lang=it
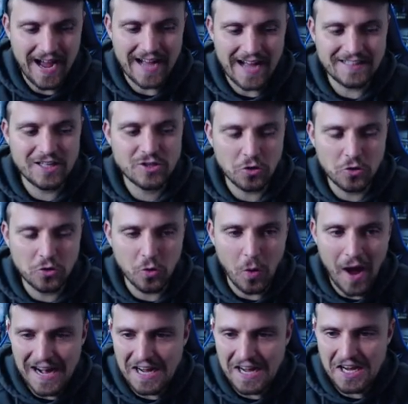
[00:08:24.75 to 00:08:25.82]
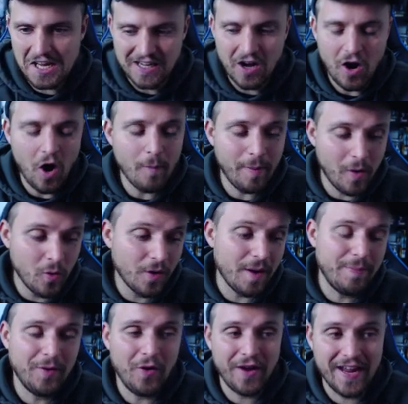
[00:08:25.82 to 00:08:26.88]
A 18 anni ho paura
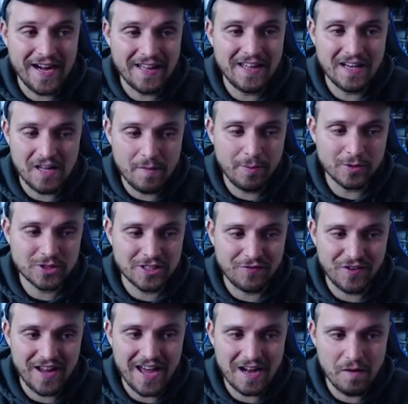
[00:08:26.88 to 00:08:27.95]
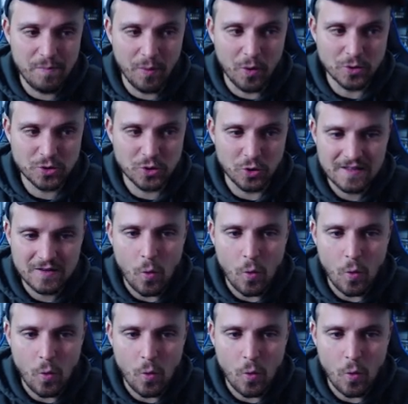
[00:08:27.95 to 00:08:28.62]
però che Nadir gli possa fregare il posto.